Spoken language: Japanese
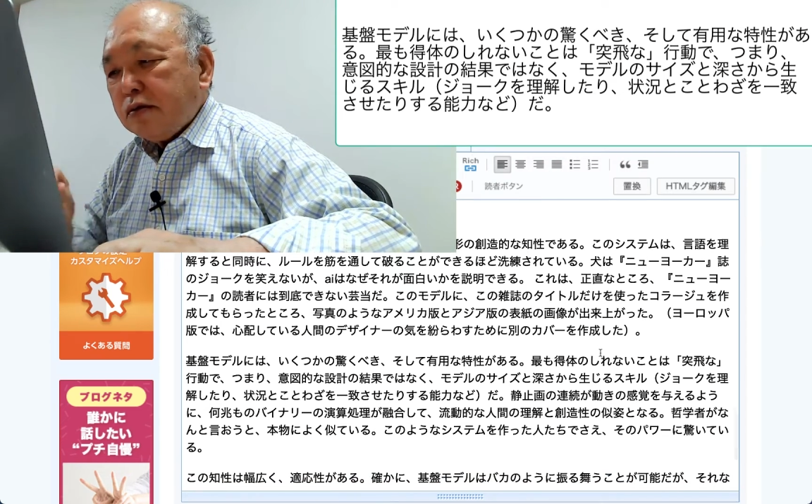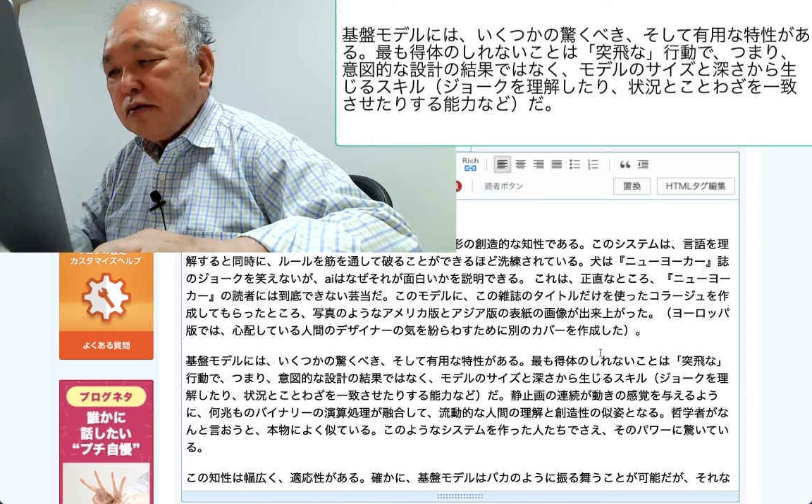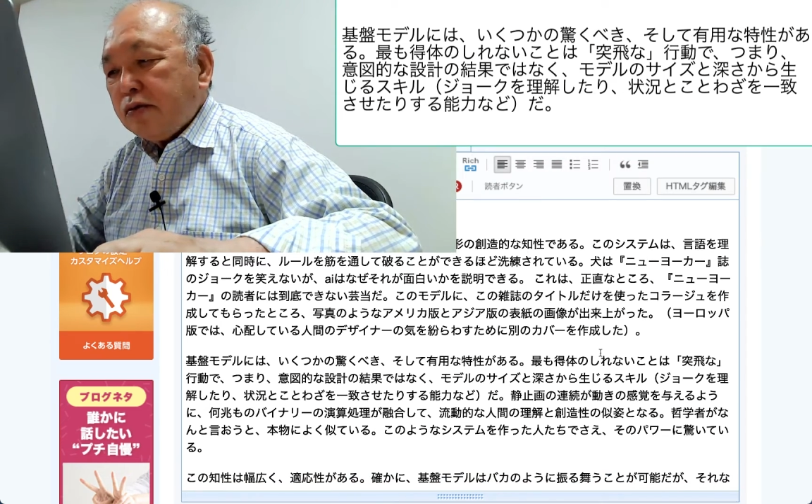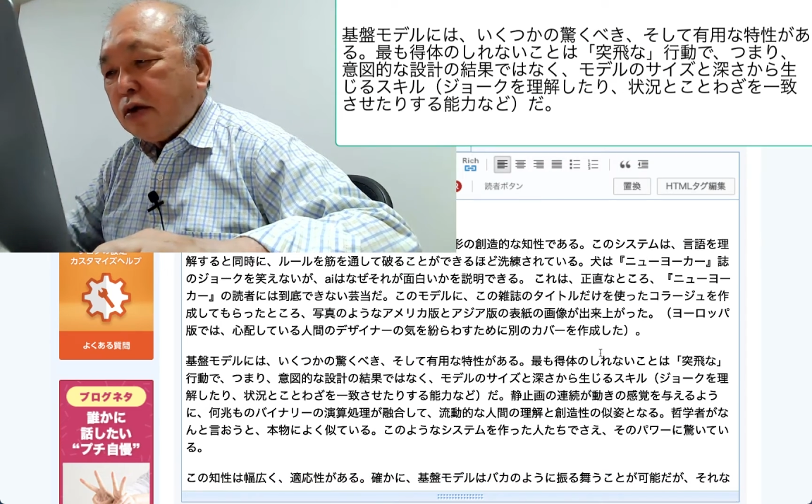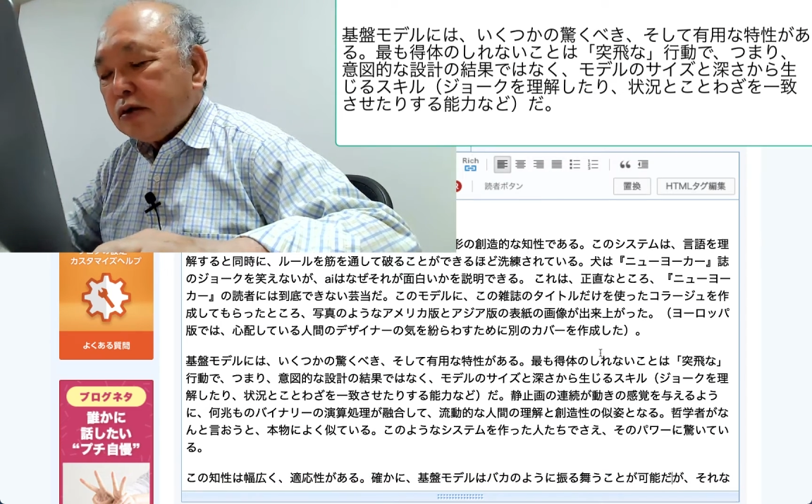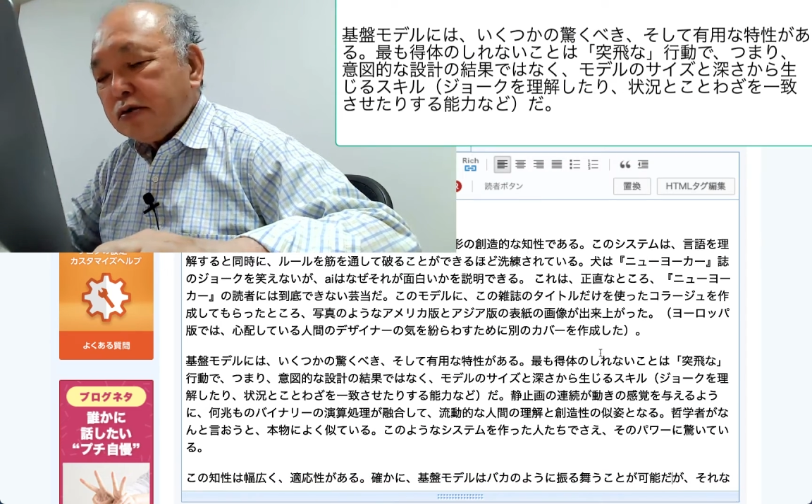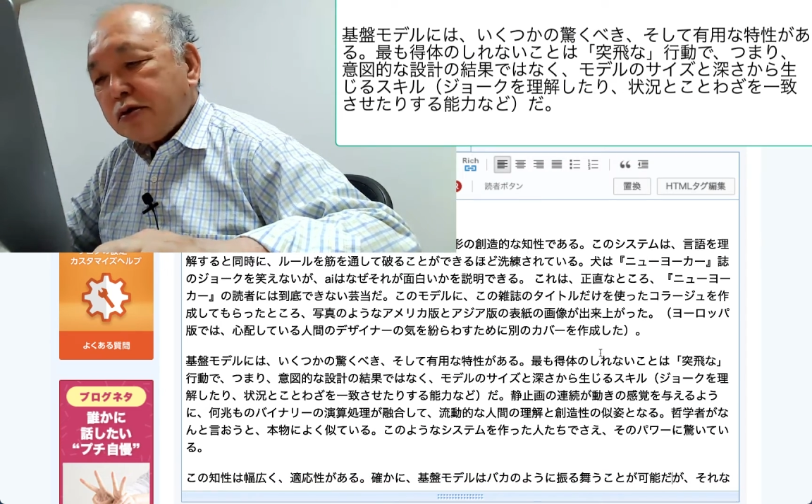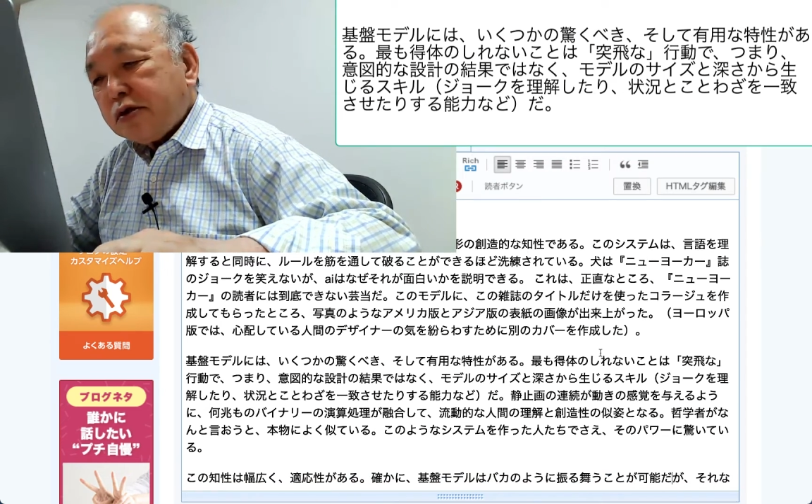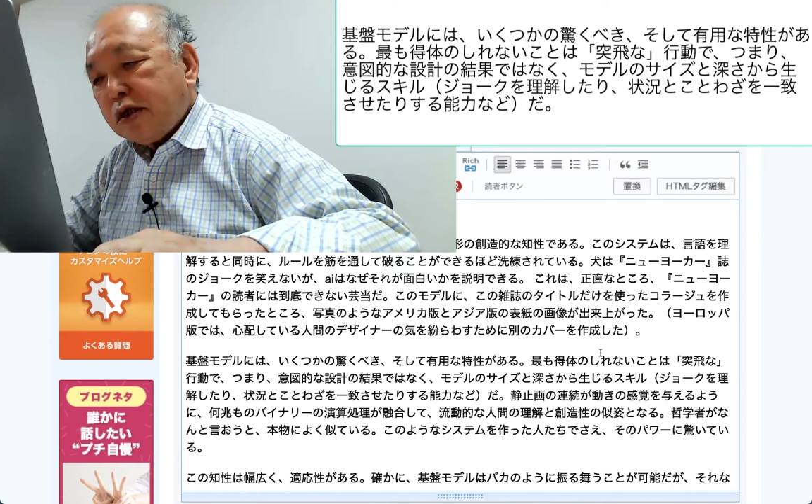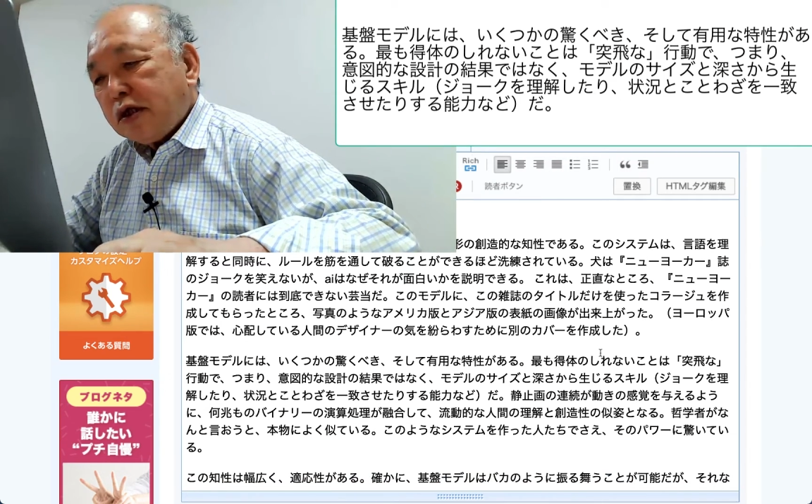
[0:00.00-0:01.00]
僕は
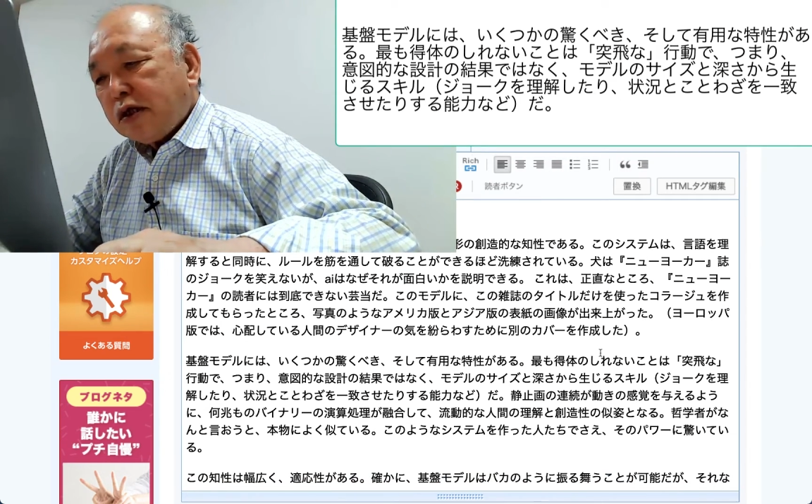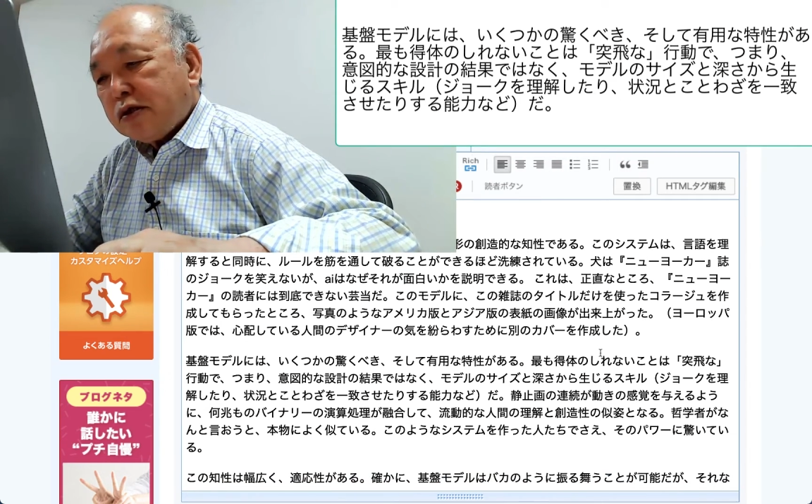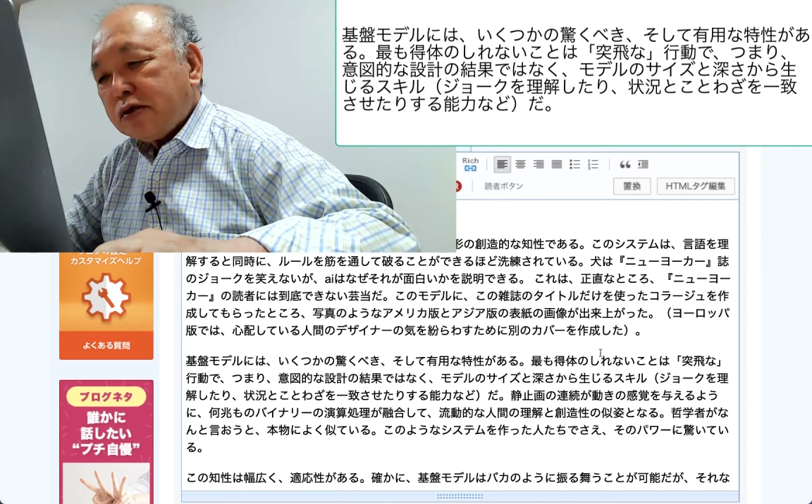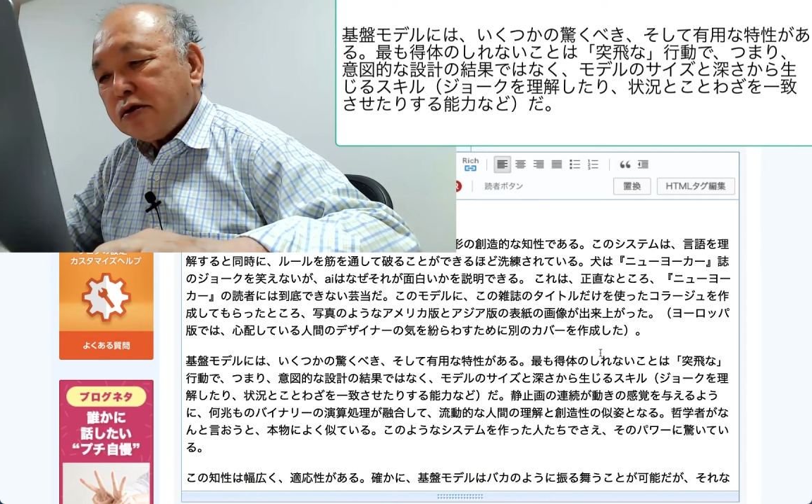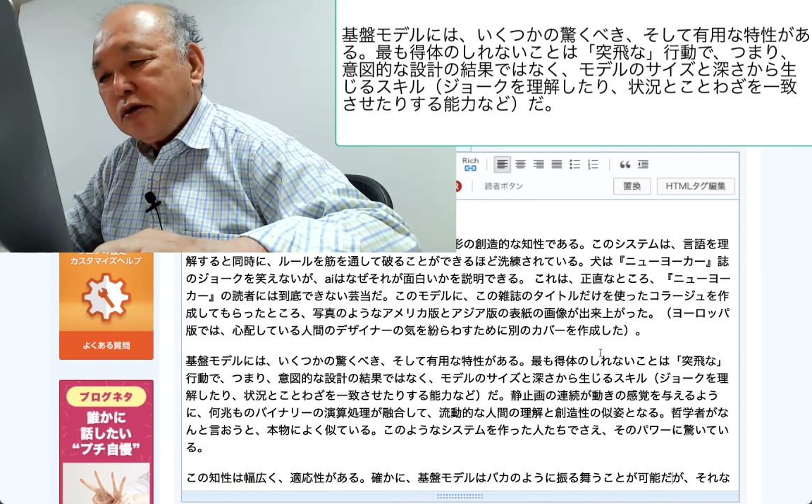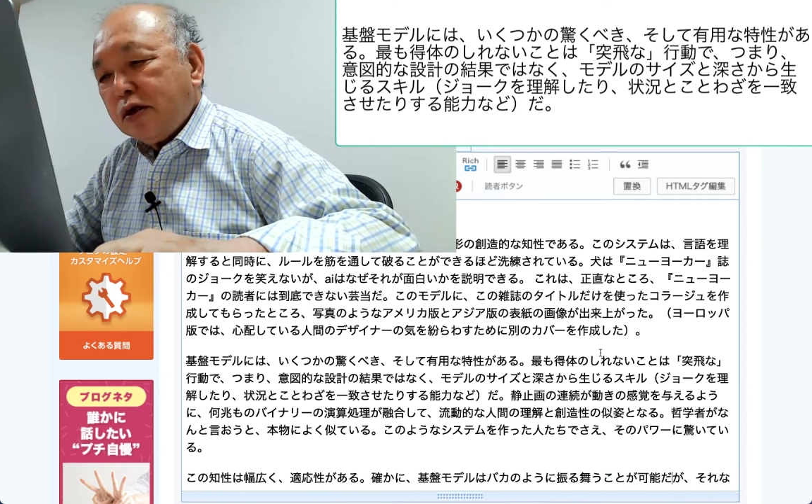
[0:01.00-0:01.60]
知らなかったです